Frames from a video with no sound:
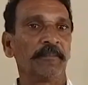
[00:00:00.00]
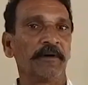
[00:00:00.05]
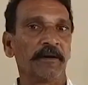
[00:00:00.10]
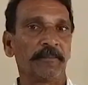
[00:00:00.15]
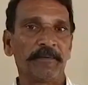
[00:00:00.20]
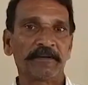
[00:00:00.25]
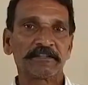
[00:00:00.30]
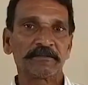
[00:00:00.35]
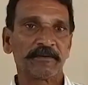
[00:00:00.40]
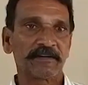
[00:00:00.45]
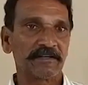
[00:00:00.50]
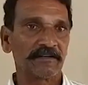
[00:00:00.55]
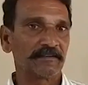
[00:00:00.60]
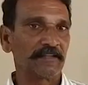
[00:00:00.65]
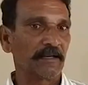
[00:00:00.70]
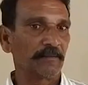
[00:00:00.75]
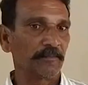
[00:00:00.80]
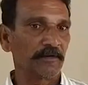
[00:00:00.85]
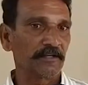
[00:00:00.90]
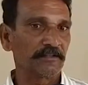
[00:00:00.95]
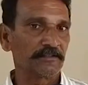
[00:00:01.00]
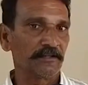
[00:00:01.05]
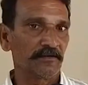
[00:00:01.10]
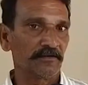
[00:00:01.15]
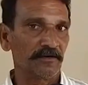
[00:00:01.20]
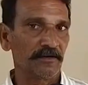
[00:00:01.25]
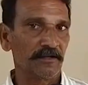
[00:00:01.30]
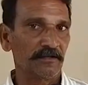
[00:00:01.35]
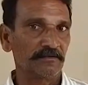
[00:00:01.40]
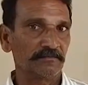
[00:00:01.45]
మా పచ్చబట్టల ధర్మరాజు
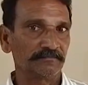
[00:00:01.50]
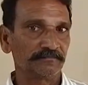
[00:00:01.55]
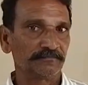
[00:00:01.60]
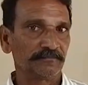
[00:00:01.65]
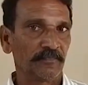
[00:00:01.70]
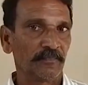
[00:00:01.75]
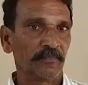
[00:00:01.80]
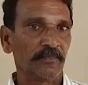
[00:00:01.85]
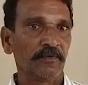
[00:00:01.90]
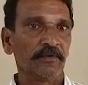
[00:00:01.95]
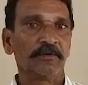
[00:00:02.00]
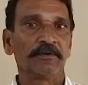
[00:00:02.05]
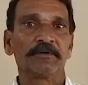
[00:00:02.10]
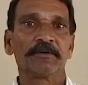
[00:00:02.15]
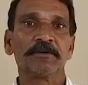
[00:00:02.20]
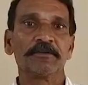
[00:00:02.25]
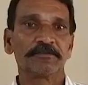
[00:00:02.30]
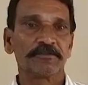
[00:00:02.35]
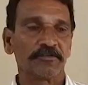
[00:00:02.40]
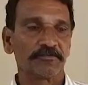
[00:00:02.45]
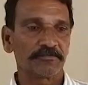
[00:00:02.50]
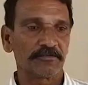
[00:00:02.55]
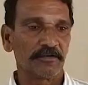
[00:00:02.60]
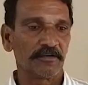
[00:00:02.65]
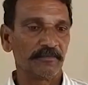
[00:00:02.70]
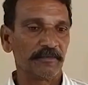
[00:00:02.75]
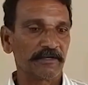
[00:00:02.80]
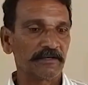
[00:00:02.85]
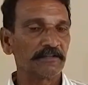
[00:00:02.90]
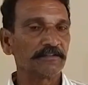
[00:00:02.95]
గారు ఉన్నారు రెండు
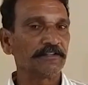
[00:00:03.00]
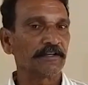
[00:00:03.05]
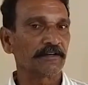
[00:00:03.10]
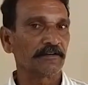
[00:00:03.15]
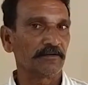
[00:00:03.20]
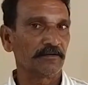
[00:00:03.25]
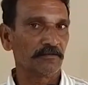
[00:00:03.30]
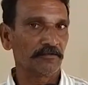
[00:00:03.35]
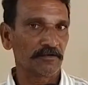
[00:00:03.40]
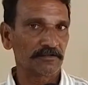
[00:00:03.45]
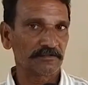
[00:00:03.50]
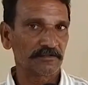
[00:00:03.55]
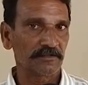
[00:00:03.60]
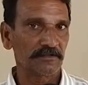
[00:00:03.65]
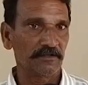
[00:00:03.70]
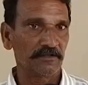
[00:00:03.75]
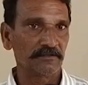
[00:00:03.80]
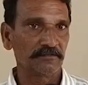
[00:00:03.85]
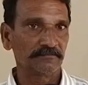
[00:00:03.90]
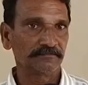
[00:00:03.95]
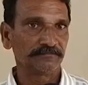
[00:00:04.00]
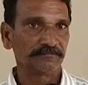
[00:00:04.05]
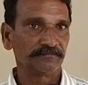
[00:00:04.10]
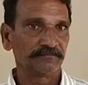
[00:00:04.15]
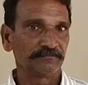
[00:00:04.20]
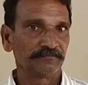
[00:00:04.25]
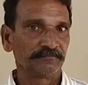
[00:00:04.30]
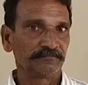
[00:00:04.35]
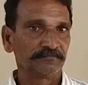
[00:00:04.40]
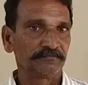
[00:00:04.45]
సంవత్సరాలు మట్టి జనంలోకి వస్తున్నారు
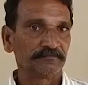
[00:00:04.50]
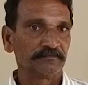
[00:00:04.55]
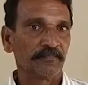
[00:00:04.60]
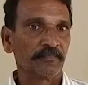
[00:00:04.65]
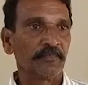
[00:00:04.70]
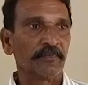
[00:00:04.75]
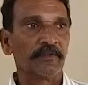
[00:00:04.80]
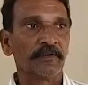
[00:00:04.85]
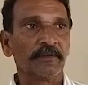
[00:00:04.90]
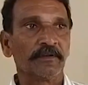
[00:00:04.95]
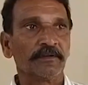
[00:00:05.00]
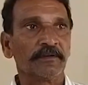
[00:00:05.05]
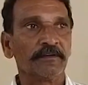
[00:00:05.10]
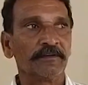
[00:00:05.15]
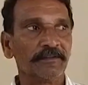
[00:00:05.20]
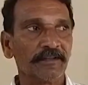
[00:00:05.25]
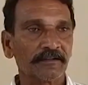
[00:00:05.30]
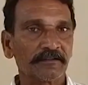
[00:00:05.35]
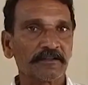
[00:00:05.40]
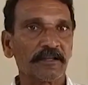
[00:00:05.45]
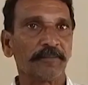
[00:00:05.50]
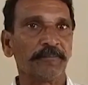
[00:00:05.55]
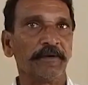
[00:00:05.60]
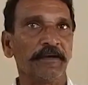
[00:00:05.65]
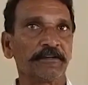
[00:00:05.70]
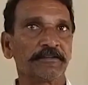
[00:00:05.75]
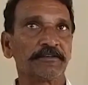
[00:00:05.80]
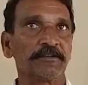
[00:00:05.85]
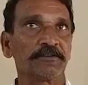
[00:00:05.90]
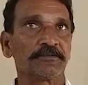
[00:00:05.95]
ఇదంతా
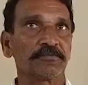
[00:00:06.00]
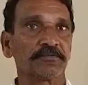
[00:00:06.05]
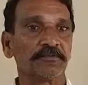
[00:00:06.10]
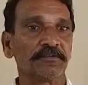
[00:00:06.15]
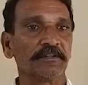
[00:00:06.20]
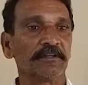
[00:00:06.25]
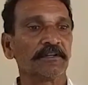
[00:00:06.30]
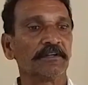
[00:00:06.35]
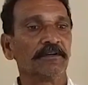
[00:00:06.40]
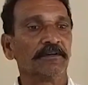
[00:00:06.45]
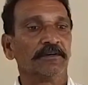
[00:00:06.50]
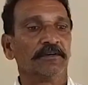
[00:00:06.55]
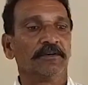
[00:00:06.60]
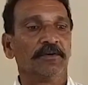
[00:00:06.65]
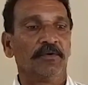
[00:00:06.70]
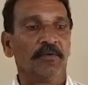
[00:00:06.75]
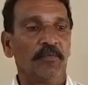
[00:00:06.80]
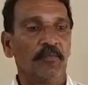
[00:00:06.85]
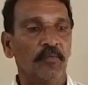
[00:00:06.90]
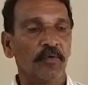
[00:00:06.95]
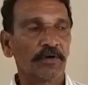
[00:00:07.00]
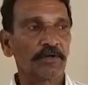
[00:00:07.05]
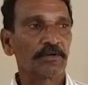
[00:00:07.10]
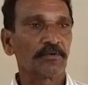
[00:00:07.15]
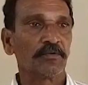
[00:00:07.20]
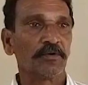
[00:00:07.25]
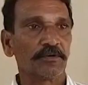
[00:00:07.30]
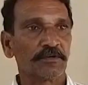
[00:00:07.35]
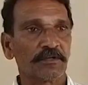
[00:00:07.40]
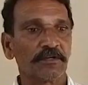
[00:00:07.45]
బేస్ చేసుకుని ఒకటి
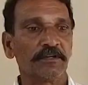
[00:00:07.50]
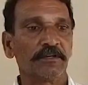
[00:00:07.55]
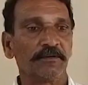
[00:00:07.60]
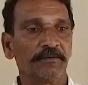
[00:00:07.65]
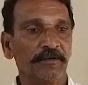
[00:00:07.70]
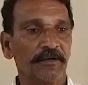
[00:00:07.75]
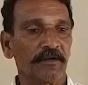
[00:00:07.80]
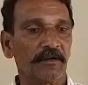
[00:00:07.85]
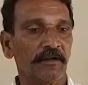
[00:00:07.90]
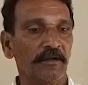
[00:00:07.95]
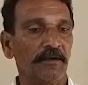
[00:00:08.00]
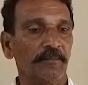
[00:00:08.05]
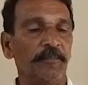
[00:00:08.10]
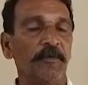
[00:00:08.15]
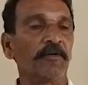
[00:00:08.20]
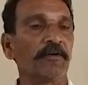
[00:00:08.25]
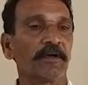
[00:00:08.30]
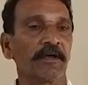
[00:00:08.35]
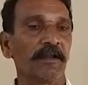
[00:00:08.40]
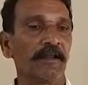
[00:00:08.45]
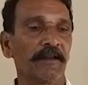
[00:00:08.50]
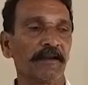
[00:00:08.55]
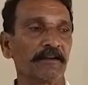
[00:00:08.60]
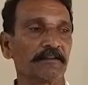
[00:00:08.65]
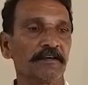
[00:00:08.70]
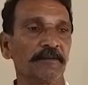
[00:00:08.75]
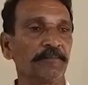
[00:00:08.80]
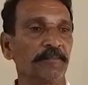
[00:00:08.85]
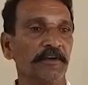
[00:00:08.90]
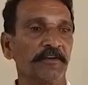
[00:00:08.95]
ఒకటి నిన్న పవన్ కళ్యాణ్
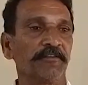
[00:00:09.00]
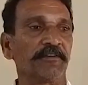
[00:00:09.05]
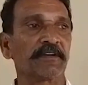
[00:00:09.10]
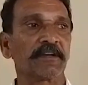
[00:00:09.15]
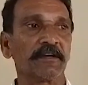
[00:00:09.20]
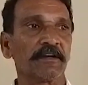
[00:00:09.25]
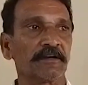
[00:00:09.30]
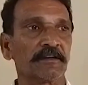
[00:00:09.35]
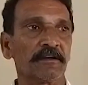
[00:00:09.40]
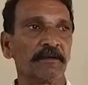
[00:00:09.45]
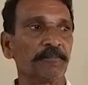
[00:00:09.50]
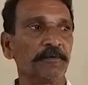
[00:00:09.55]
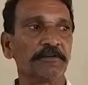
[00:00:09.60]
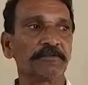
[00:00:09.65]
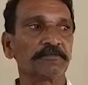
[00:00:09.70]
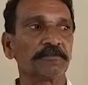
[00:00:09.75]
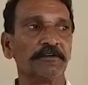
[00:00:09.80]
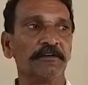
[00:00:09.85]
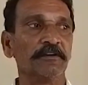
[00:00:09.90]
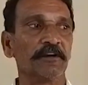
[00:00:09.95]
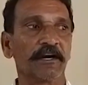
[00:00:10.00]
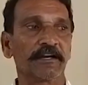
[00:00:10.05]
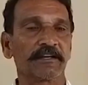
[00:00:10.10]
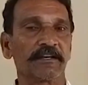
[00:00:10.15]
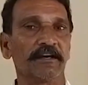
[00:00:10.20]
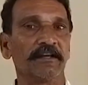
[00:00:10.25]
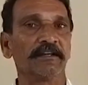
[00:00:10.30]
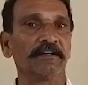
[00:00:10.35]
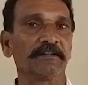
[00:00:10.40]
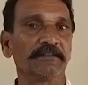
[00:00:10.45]
గారు చెప్పారు ఇటక ఇటక పేర్చుకుని ఇల్లు
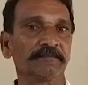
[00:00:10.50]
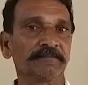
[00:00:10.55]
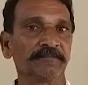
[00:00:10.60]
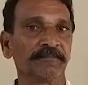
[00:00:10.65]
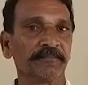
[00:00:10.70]
కట్టాలి